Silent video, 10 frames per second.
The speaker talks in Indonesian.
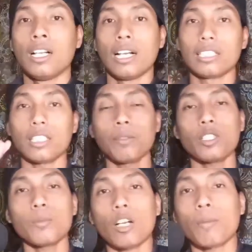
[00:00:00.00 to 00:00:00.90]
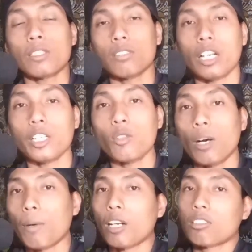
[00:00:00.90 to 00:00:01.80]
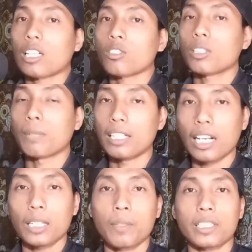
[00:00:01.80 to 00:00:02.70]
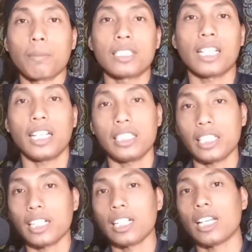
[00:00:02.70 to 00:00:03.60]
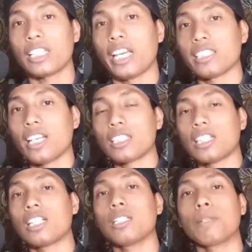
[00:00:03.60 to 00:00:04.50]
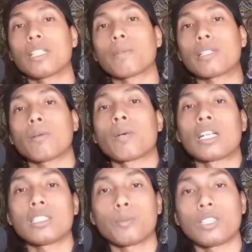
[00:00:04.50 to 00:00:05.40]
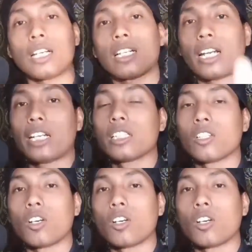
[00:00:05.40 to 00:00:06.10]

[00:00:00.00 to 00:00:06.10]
Assalamualaikum warahmatullahi wabarakatuh Kembali lagi bersama saya di channel Laki SR Channel di mana tempatnya berbagi seputar kredit